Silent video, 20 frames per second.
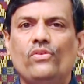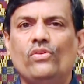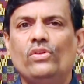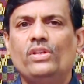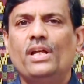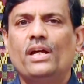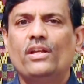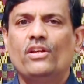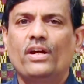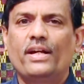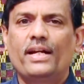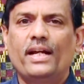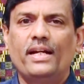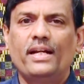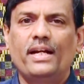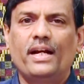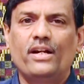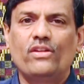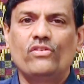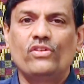యుద్ధంలోకి
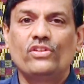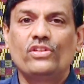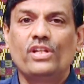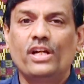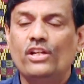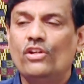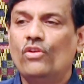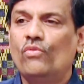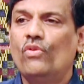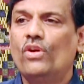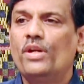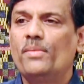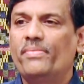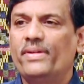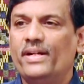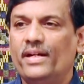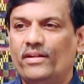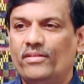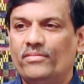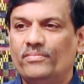వెళ్ళాడు యుద్ధంలో
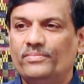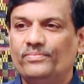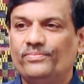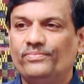ఓడిపోయాడు